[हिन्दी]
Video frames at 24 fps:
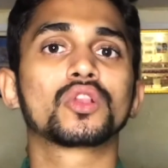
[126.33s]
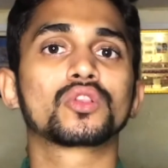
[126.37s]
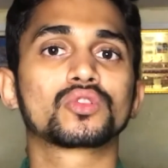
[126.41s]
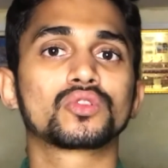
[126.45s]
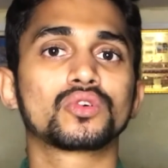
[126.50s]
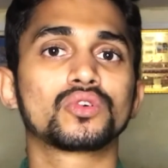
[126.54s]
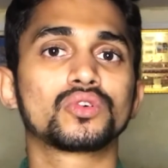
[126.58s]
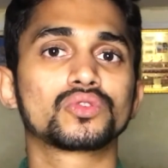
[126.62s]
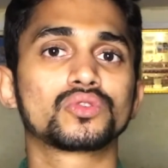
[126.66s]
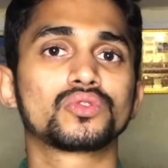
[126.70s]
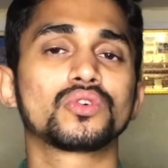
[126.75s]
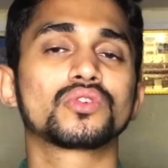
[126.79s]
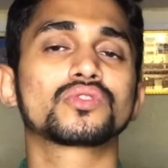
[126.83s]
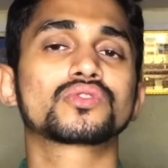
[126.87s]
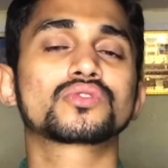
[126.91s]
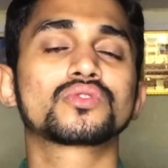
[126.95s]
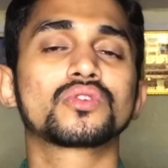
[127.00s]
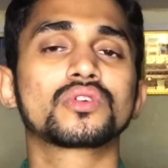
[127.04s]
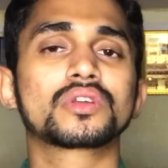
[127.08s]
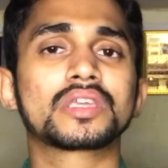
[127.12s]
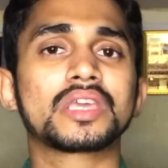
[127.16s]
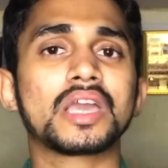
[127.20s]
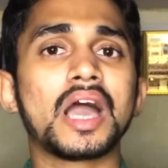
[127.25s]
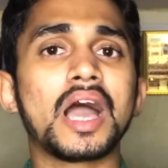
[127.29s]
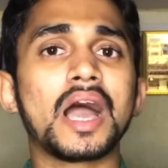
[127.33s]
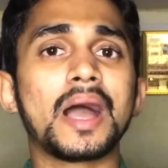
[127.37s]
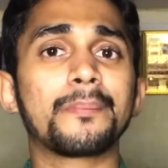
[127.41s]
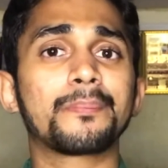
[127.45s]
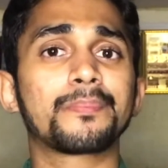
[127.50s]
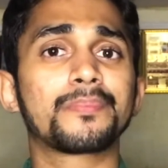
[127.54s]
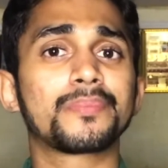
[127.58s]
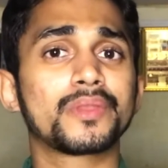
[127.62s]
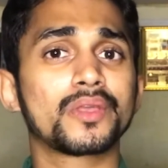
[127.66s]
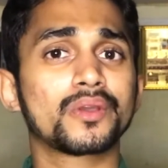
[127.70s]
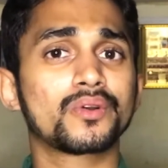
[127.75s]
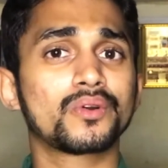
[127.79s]
तो दोस्तों क्या
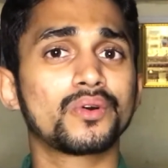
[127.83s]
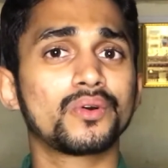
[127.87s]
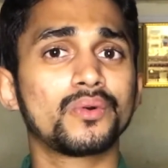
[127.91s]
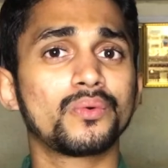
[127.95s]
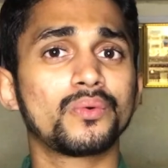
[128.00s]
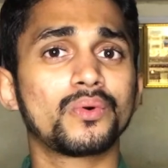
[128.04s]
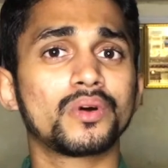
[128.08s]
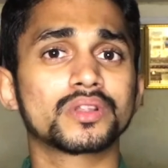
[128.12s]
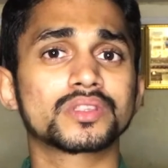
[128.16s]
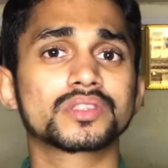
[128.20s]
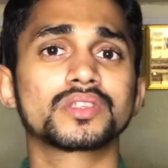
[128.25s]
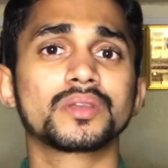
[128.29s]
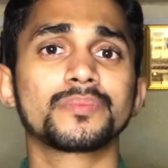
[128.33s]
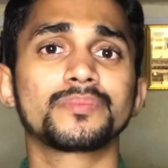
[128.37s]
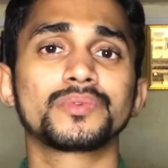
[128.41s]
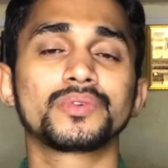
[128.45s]
आपने को व्हाट्सएप